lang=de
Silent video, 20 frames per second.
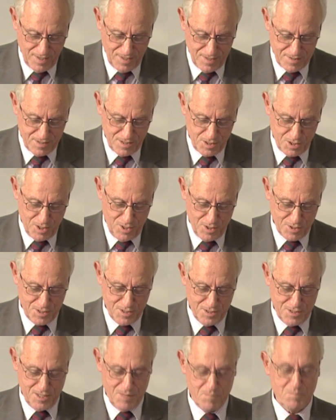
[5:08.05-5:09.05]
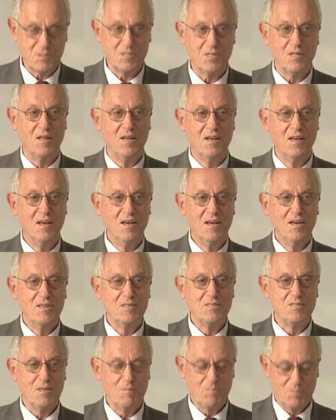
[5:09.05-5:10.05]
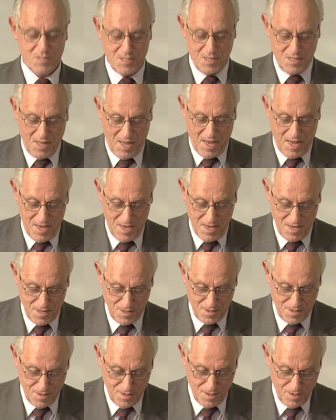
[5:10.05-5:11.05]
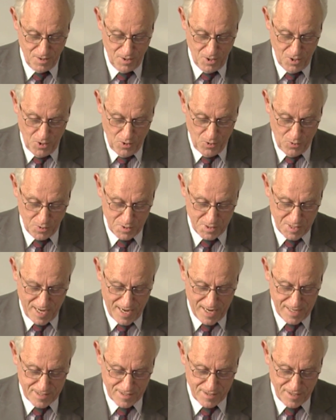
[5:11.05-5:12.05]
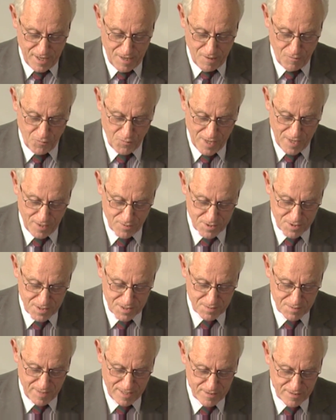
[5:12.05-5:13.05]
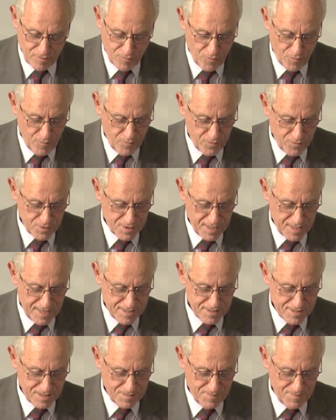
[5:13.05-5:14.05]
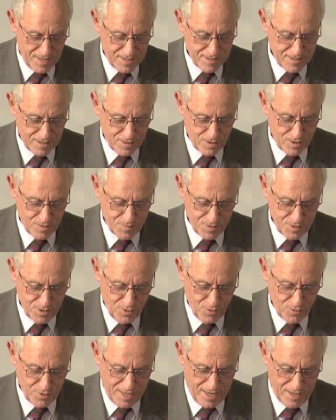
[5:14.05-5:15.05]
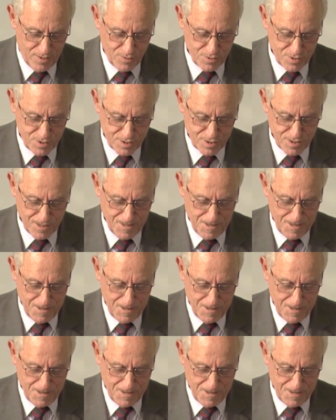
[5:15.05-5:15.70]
Sie schlossen 17, 17 Ehen und teilten 11.235 Mal die Kommunion aus,